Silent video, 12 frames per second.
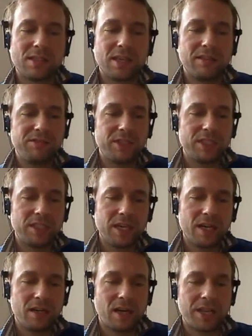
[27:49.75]
sehr viel
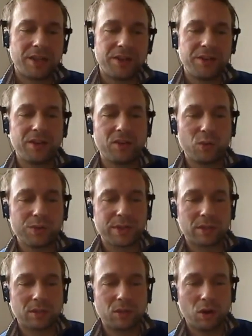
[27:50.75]
näher an
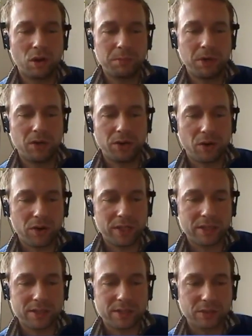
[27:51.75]
unseren Körper und auch
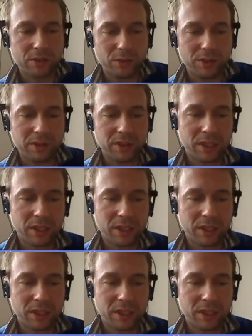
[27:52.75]
an das Gehirn